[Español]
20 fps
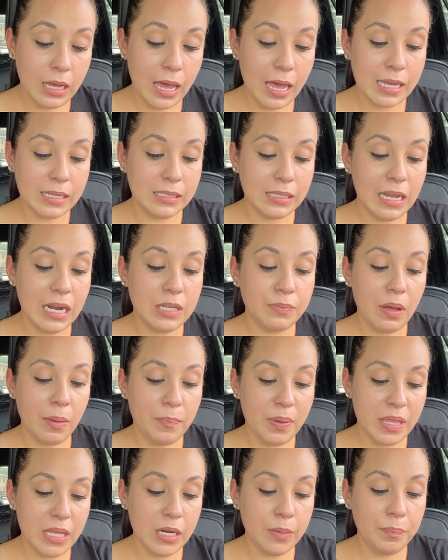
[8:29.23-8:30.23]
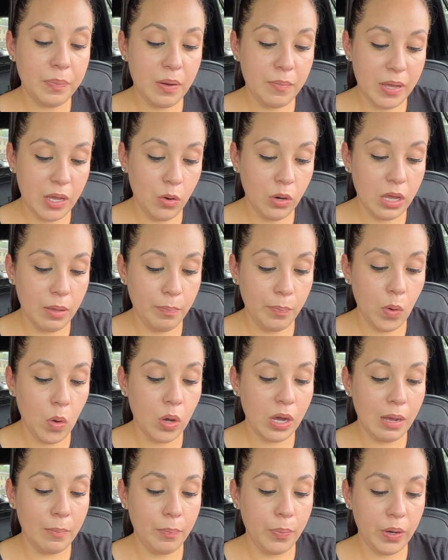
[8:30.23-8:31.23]
Este les va a pedir primero que
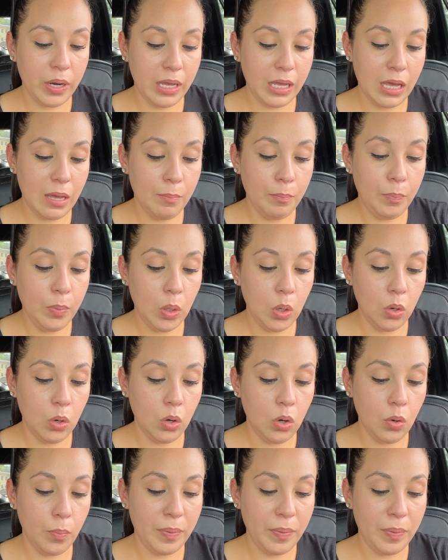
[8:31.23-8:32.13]
pongan, por ejemplo,